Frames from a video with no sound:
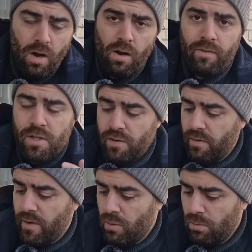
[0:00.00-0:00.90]
ao invés de
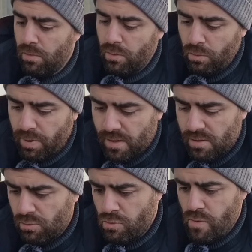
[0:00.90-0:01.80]
viver num, num
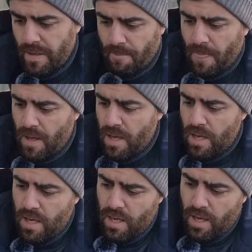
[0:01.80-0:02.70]
Brasil ruim.
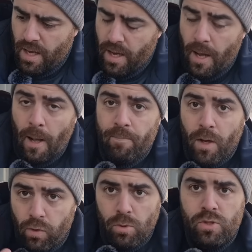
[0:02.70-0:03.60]
É,
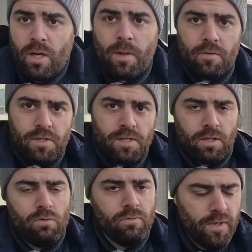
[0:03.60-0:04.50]
eu vou mostrar para vocês
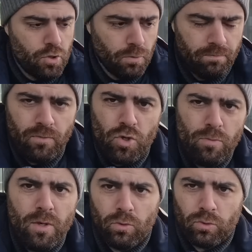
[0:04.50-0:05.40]
aqui um vídeo de
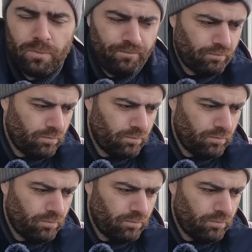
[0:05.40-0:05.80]
um minuto.